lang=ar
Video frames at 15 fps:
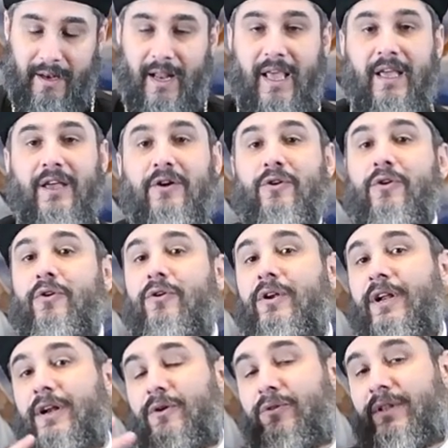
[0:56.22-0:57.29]
لكن
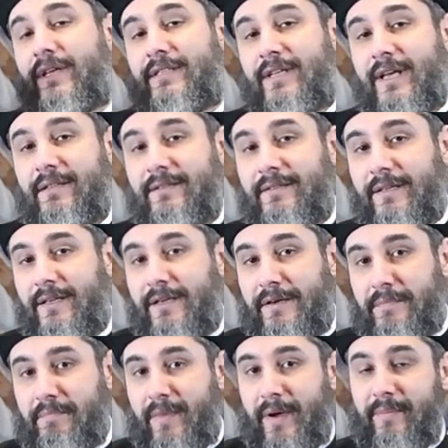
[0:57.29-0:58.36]
كل القداسات دي
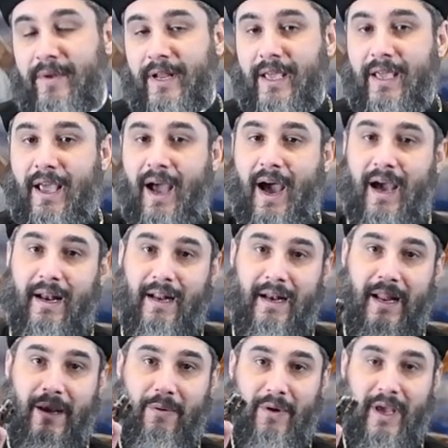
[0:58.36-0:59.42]
مبنية على
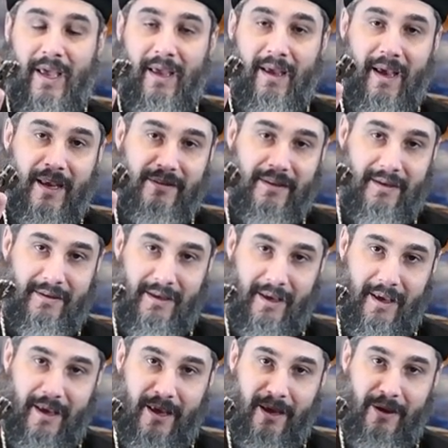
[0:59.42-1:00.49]
نواة
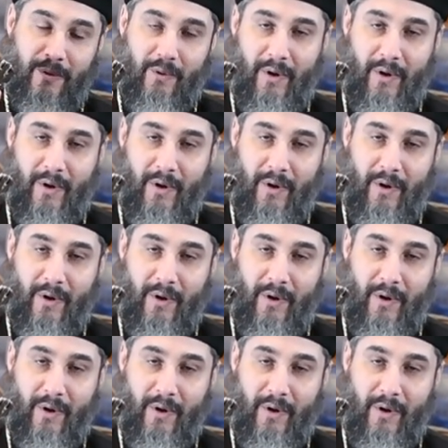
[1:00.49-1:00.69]
أساسية